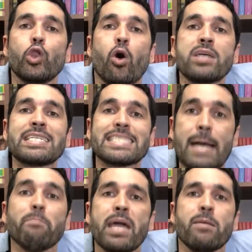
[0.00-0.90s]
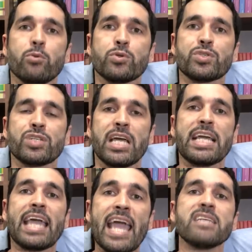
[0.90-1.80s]
Nós sabemos
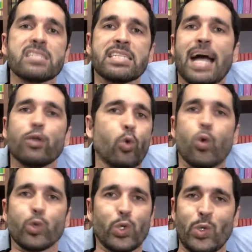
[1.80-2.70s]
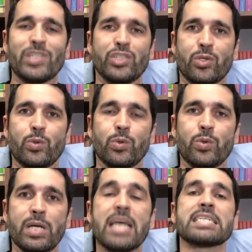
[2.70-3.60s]
quem está no controle de
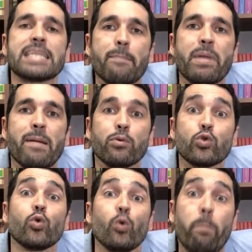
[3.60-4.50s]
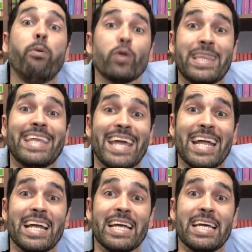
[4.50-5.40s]
tudo. Sabemos o
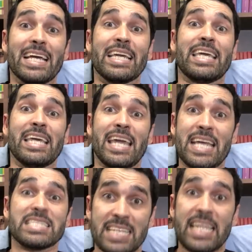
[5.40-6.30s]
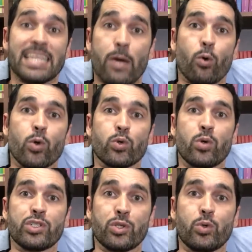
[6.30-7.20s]
poder que esse que tem o
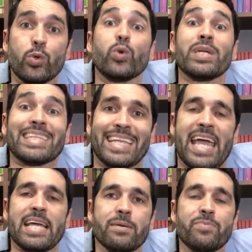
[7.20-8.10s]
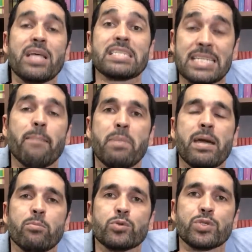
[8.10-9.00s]
controle de tudo tem.
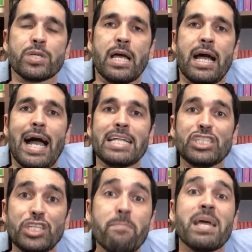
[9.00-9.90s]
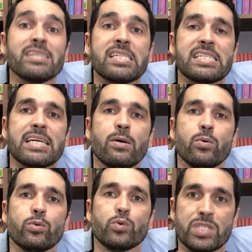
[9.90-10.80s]
Sabemos a
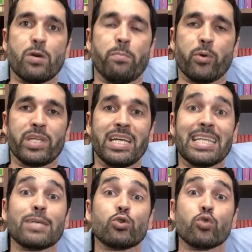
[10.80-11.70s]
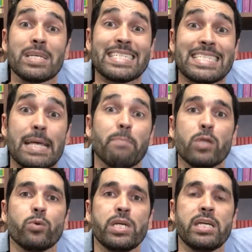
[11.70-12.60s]
dimensão do seu poder, da sua
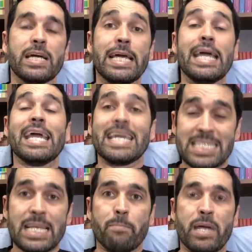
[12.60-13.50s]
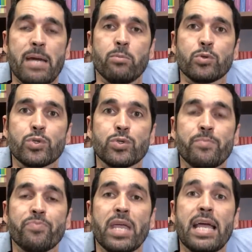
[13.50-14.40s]
sabedoria e sabemos